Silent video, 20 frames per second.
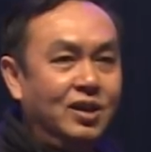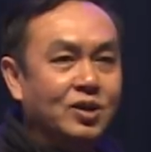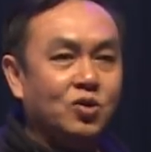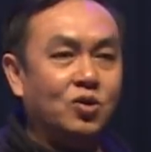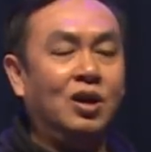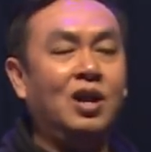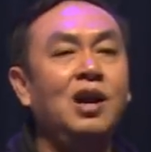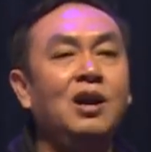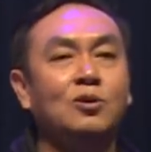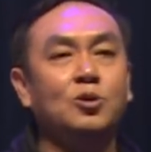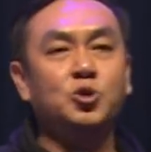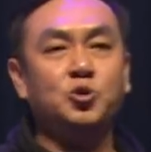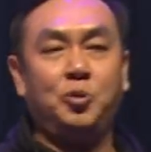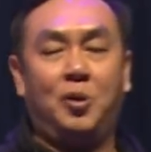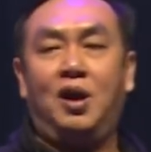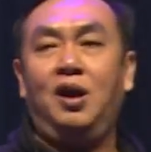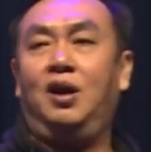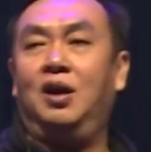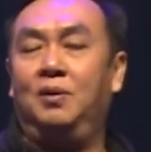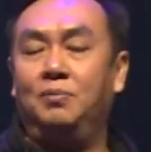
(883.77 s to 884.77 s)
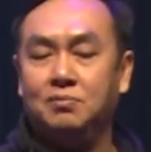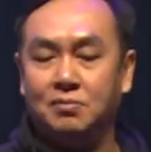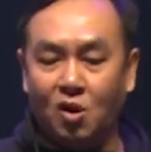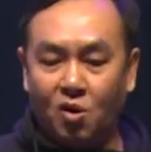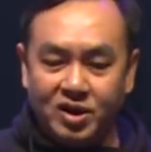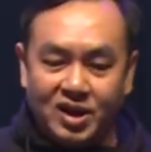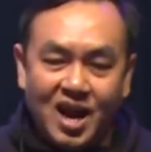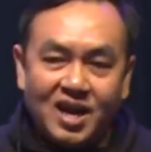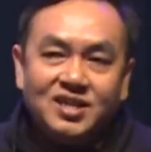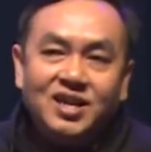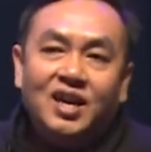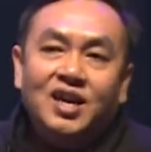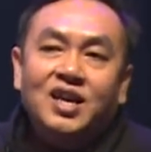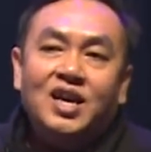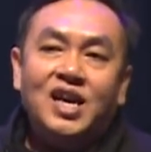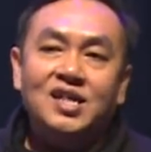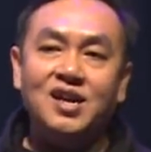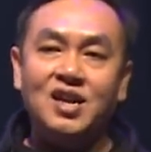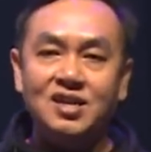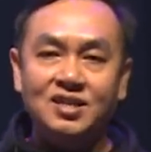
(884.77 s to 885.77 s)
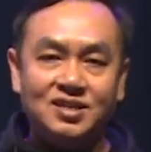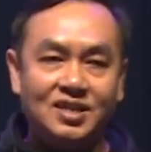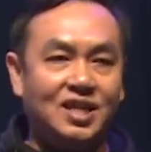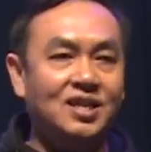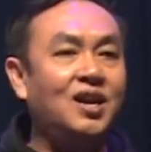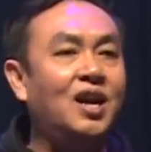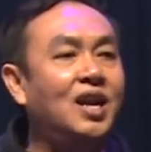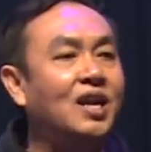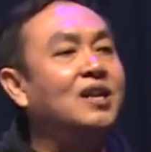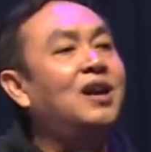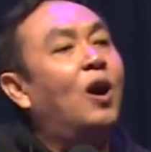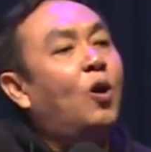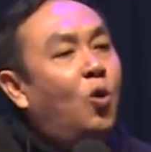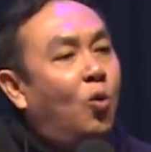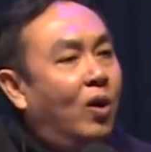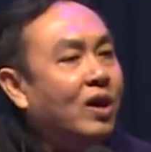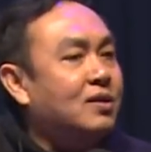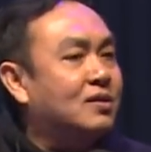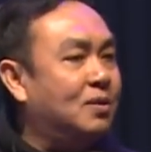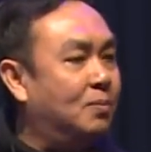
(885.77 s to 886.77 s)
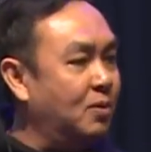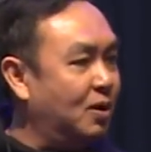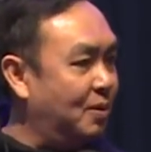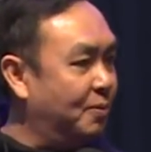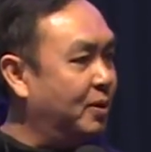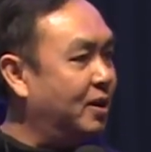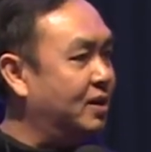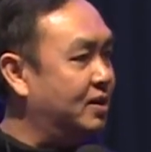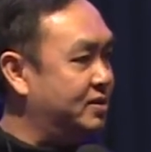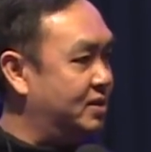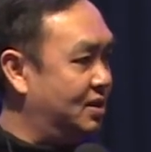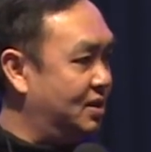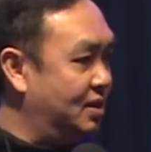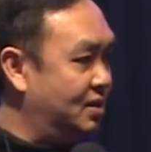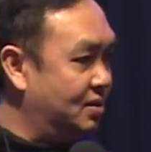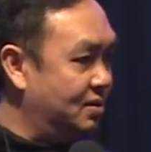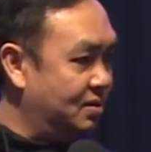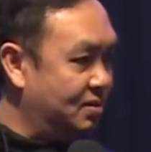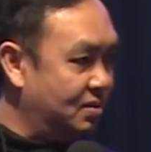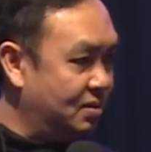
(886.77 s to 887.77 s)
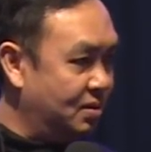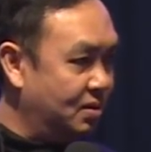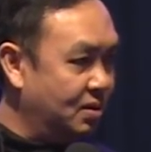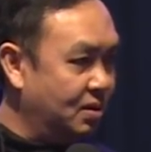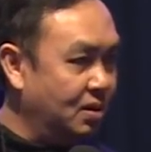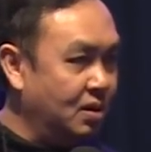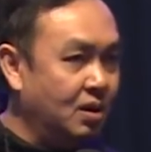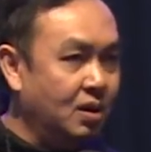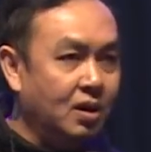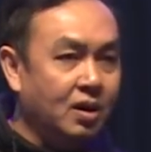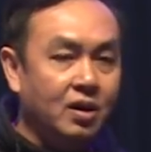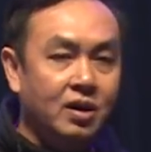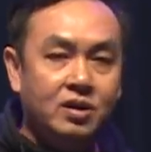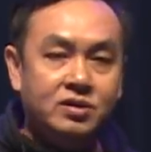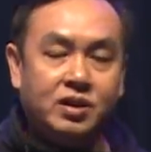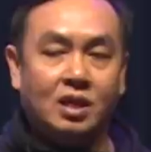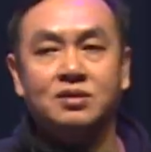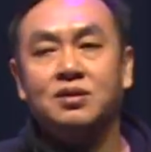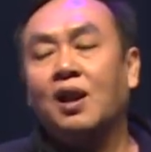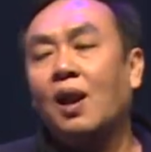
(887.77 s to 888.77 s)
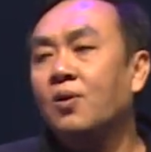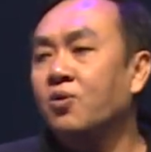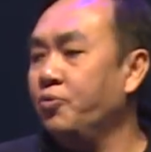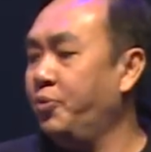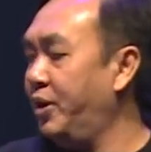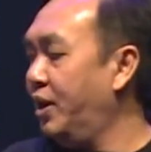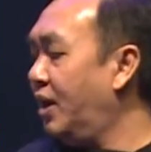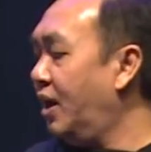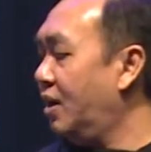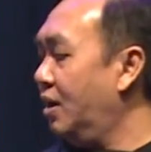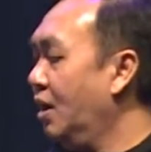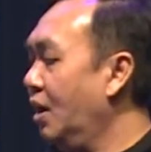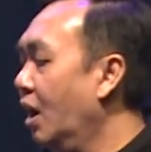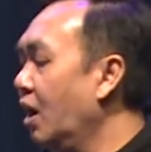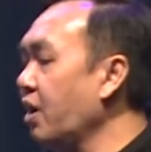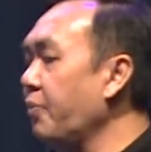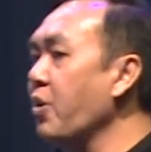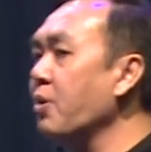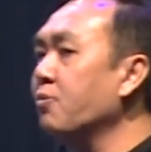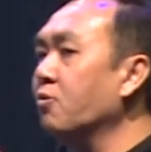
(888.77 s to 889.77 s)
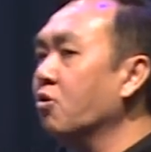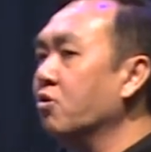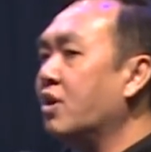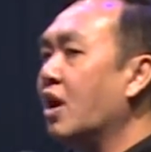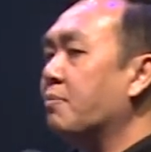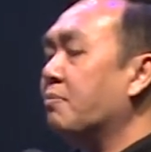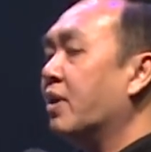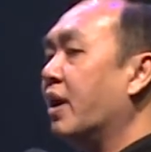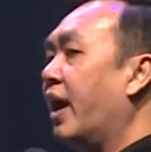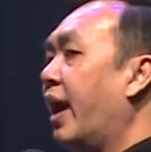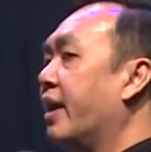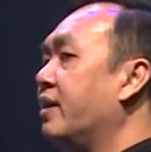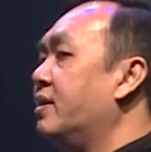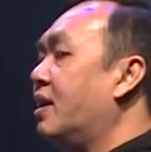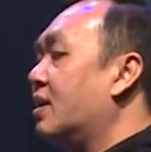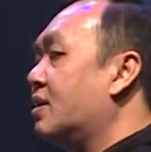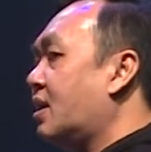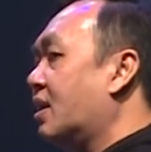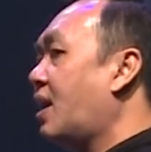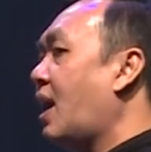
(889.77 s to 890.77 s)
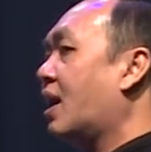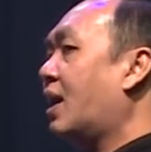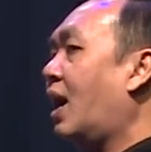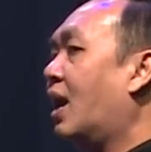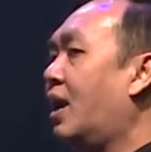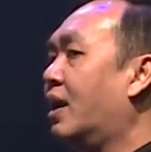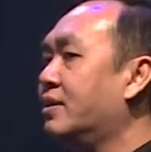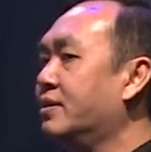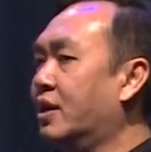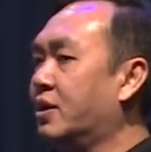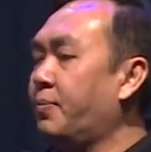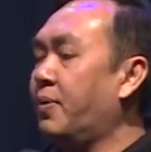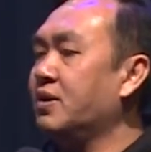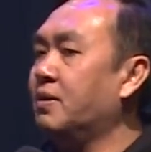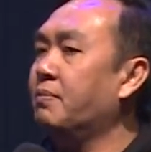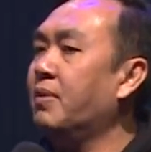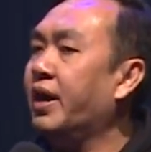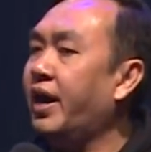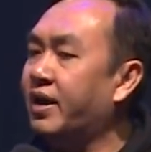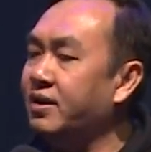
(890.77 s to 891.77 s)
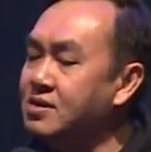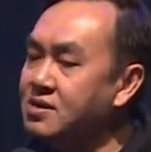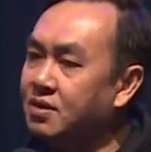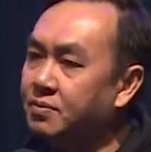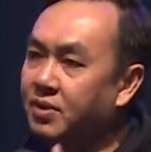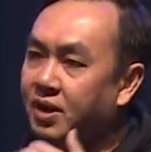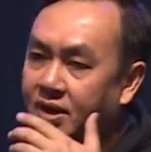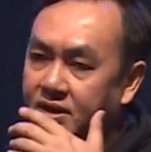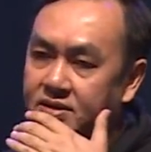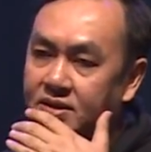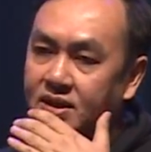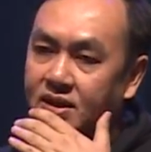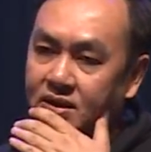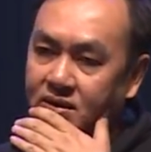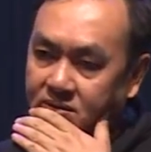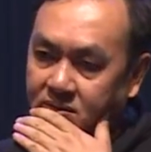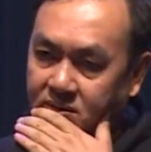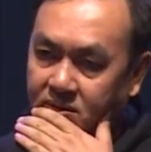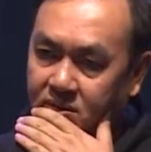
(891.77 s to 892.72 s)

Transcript: Saudara harus paham bahwa daging kita ini seringkali tidak kuat sama keberhasilan. Saya selalu bilang, lebih mudah menghandle kegagalan daripada menghandle keberhasilan.